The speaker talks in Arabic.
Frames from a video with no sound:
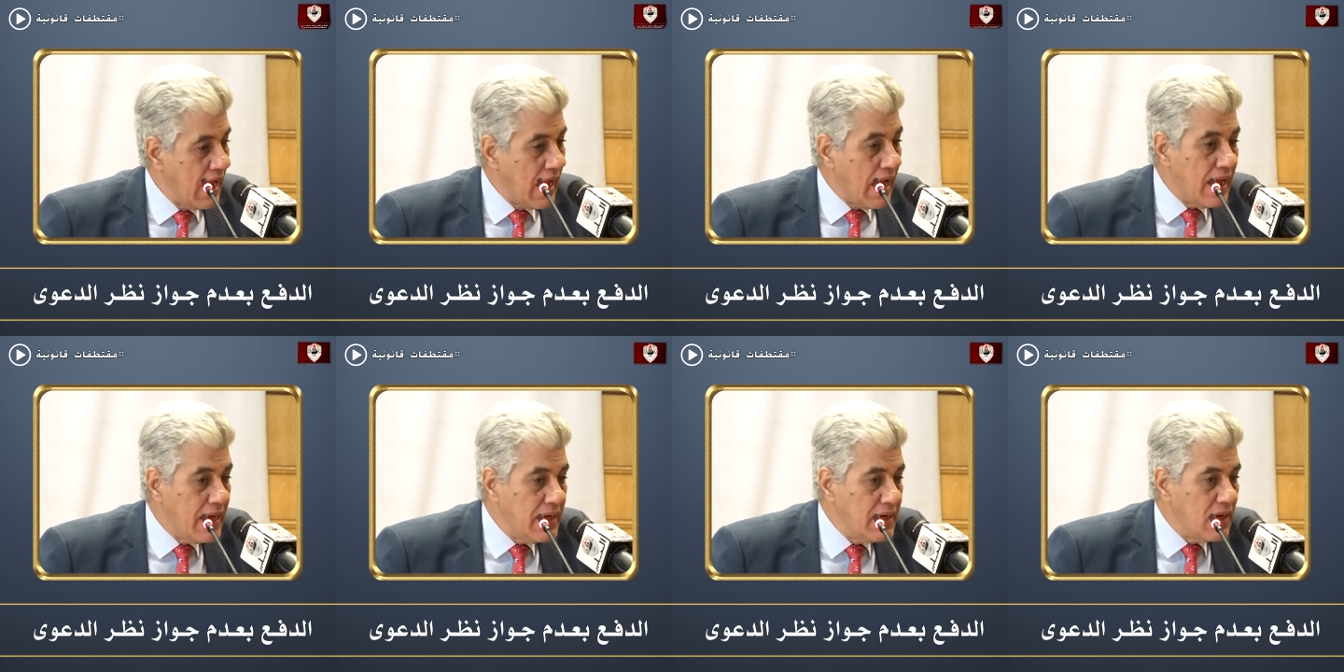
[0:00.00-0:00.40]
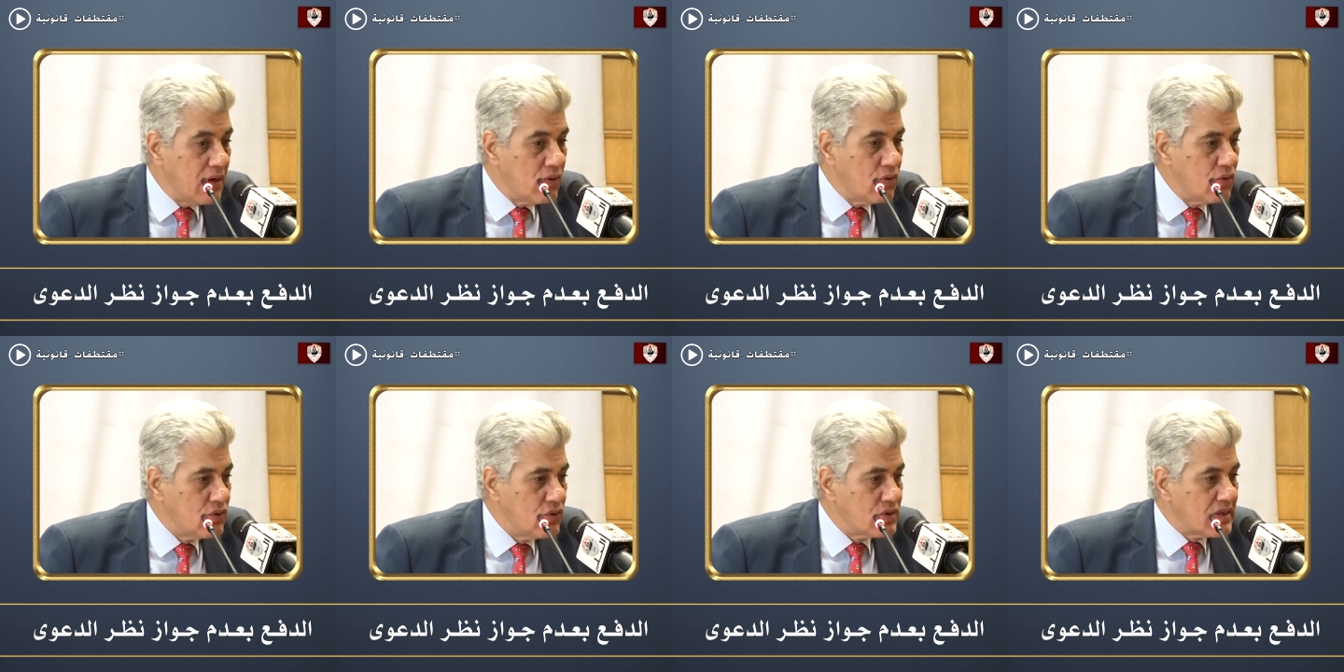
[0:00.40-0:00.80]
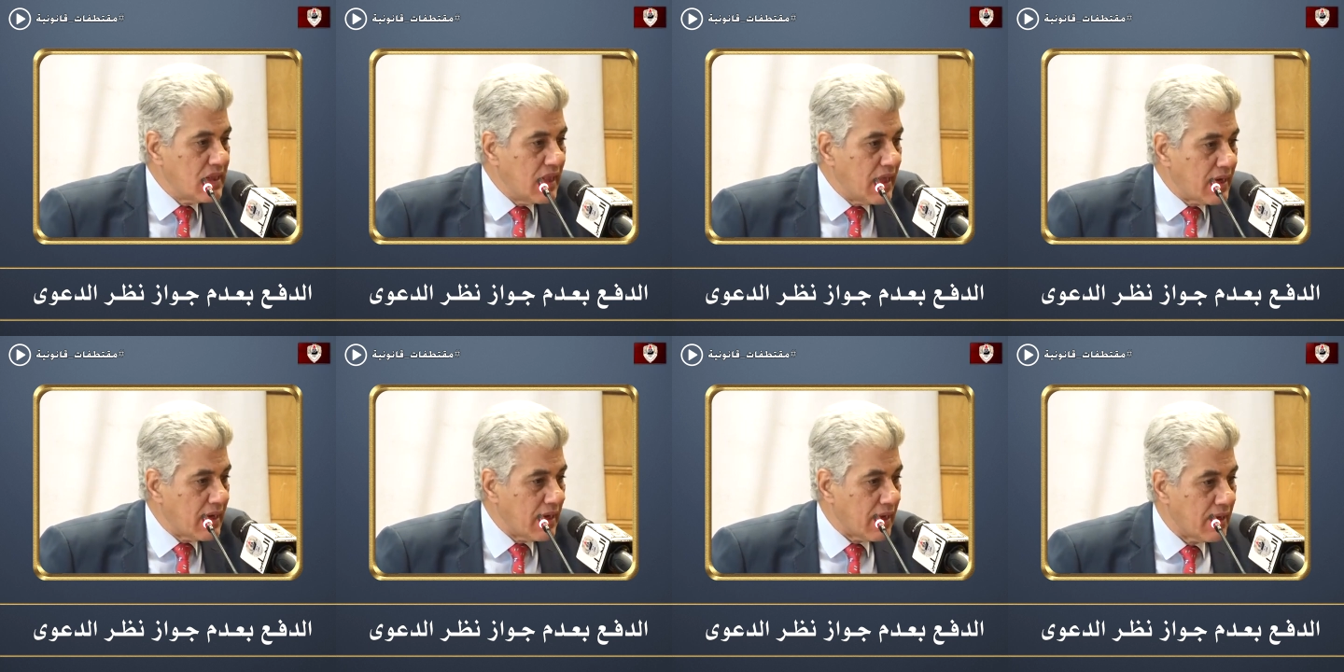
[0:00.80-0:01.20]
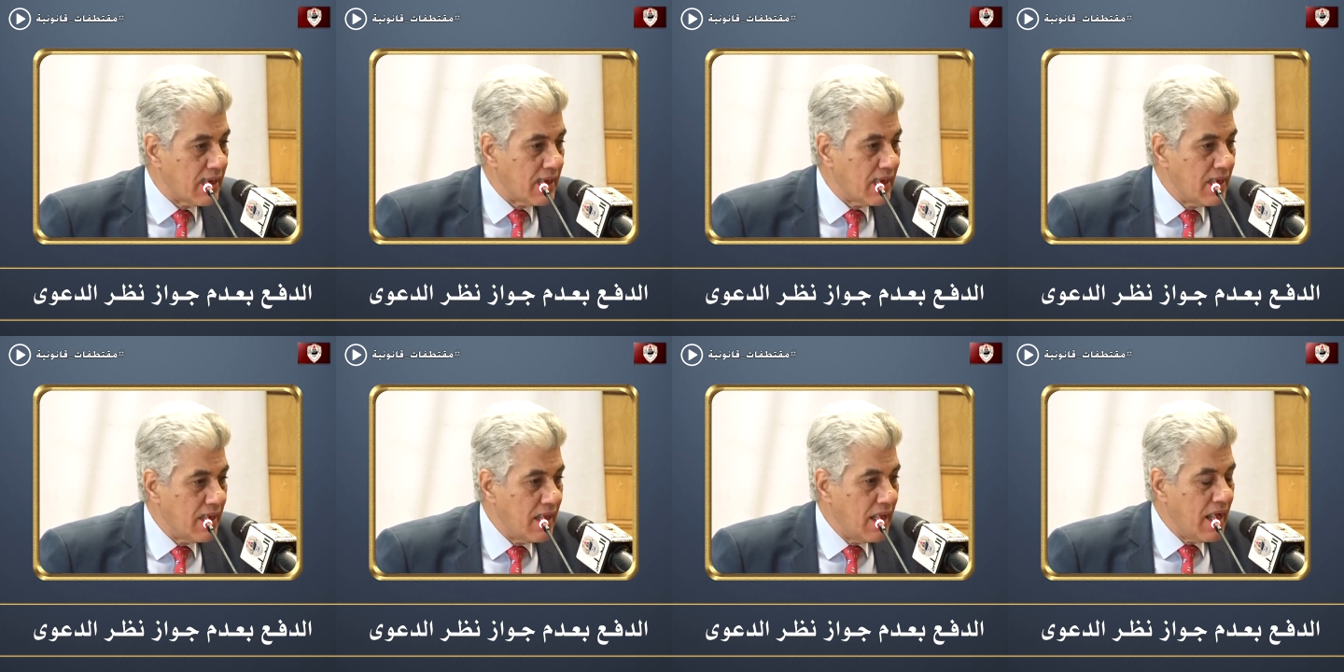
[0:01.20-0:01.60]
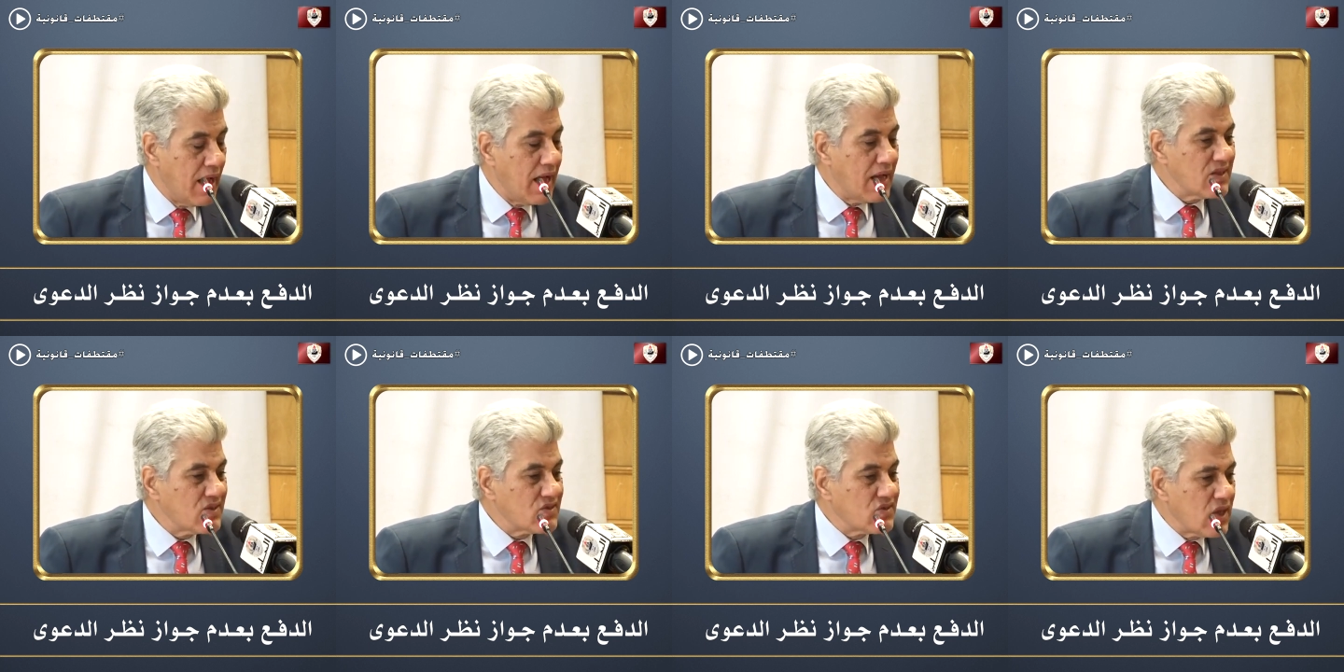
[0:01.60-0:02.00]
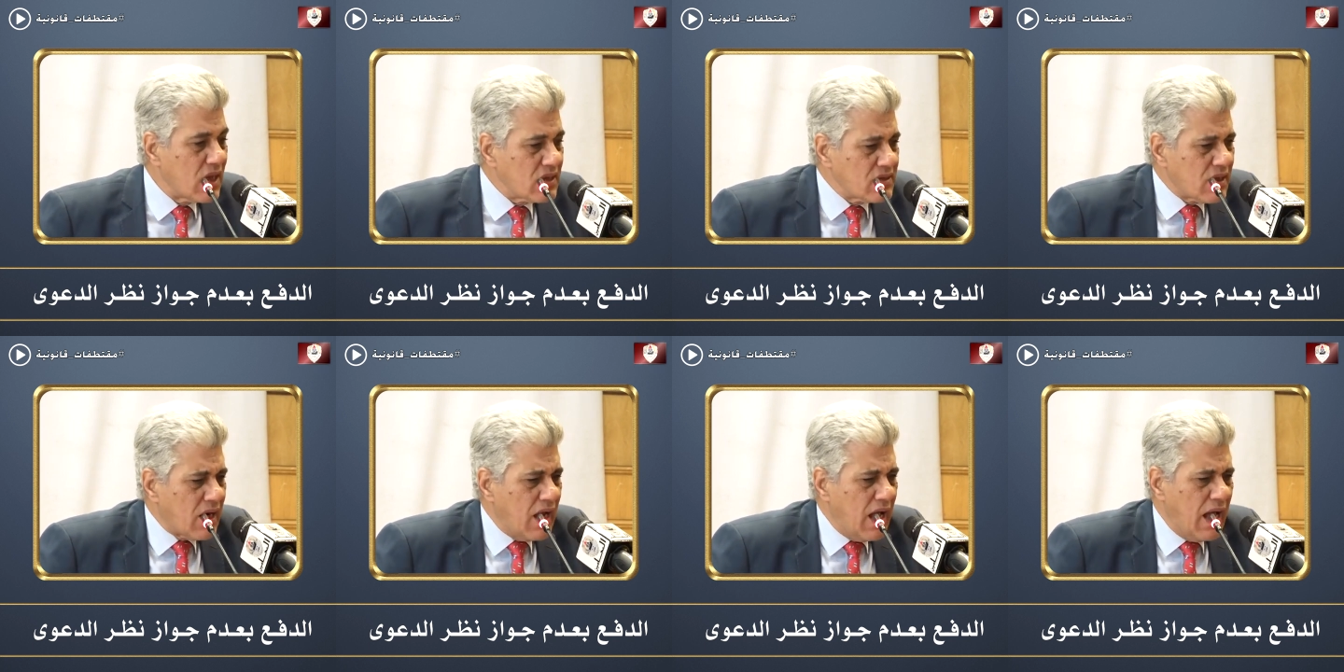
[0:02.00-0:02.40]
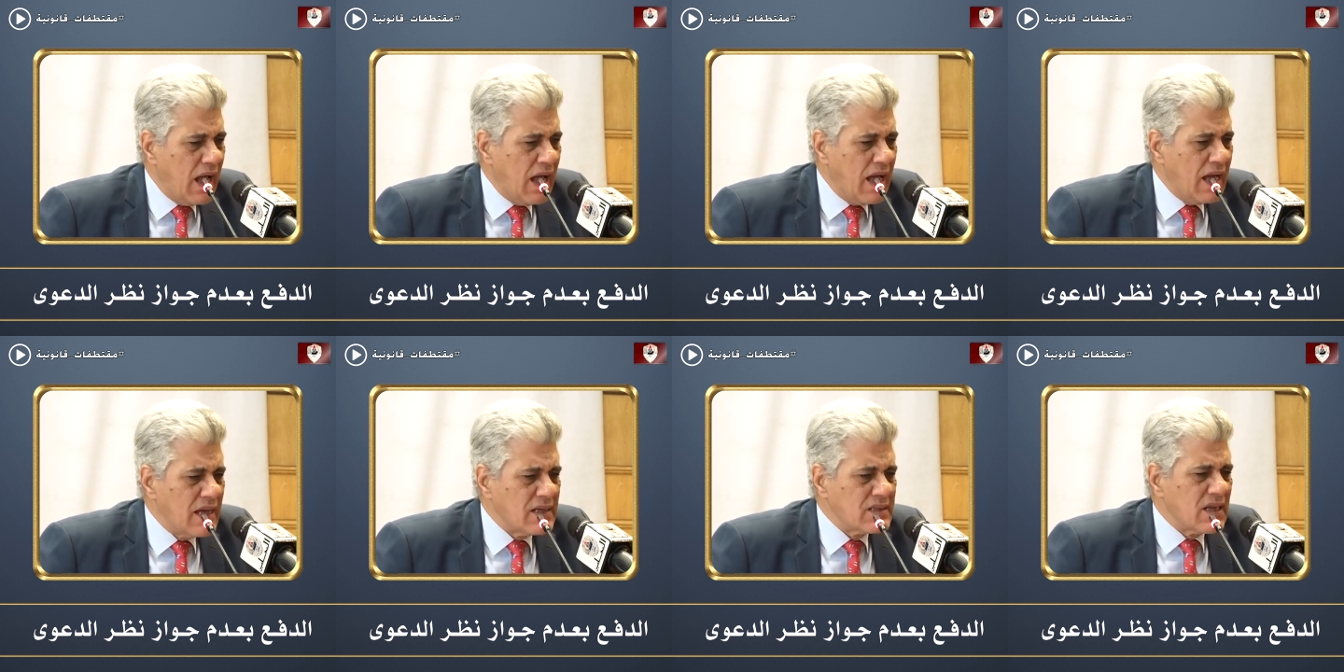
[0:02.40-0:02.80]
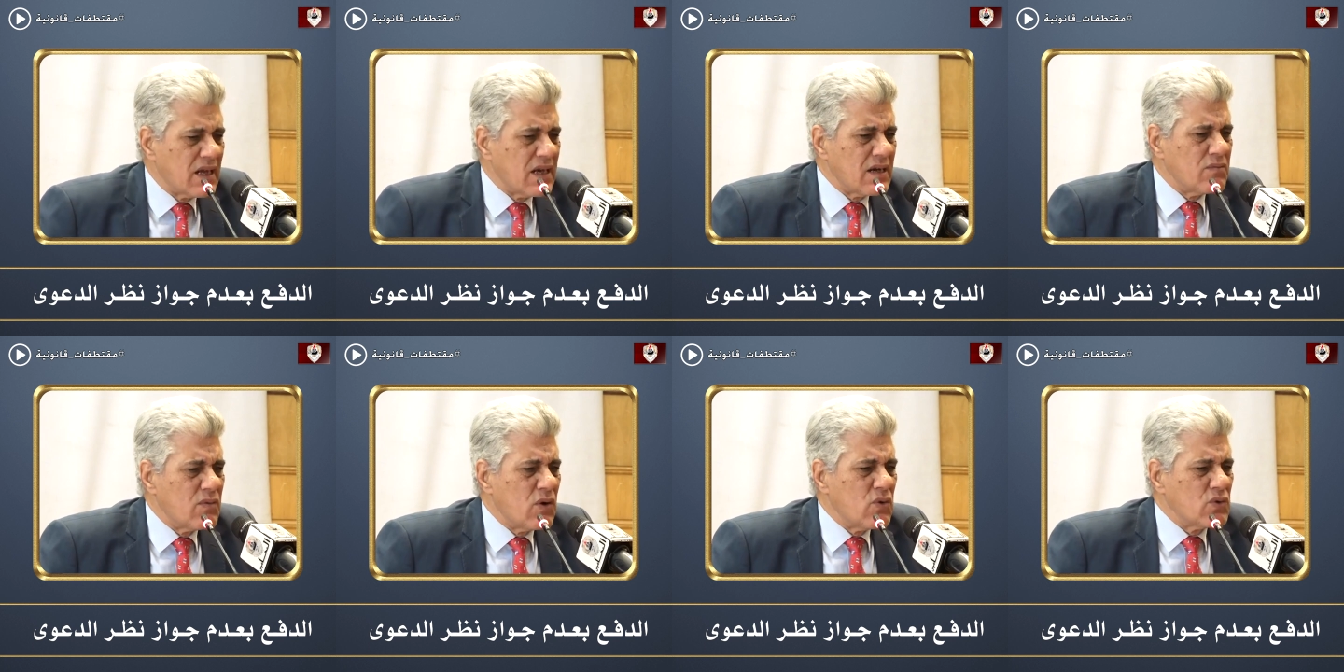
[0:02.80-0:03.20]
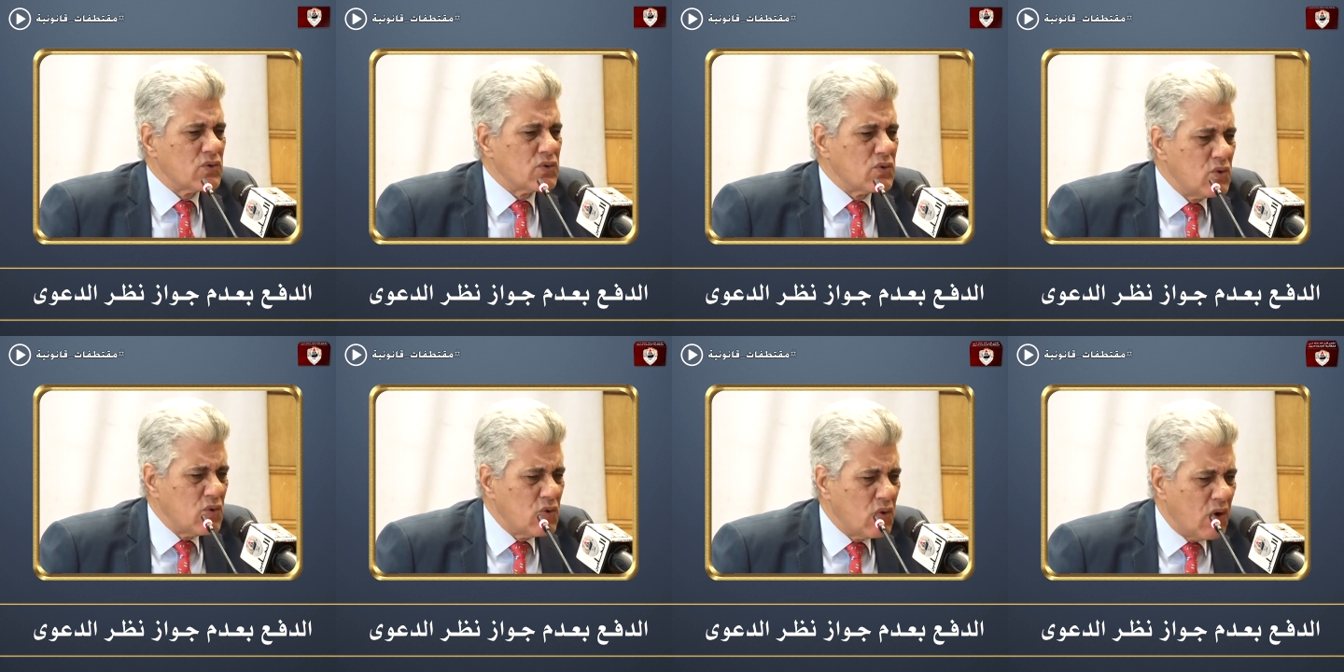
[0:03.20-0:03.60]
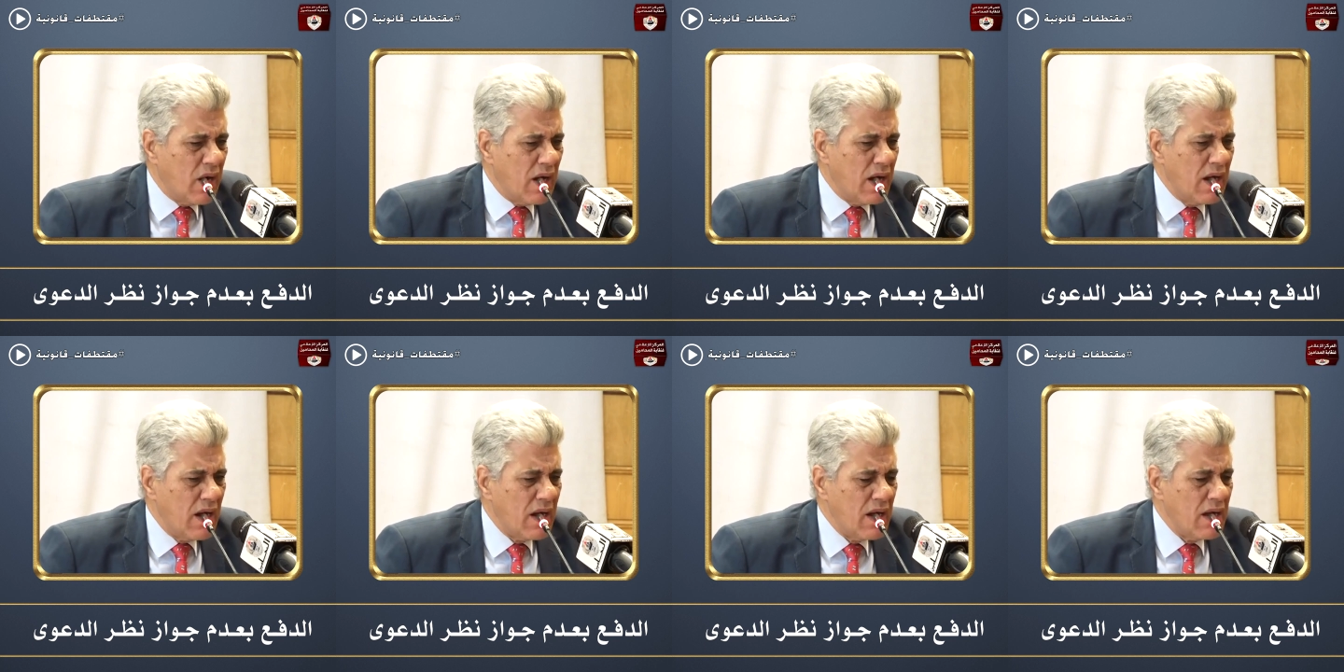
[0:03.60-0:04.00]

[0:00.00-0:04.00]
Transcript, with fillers: هل يجوز لك أن تطرح هذا الموضوع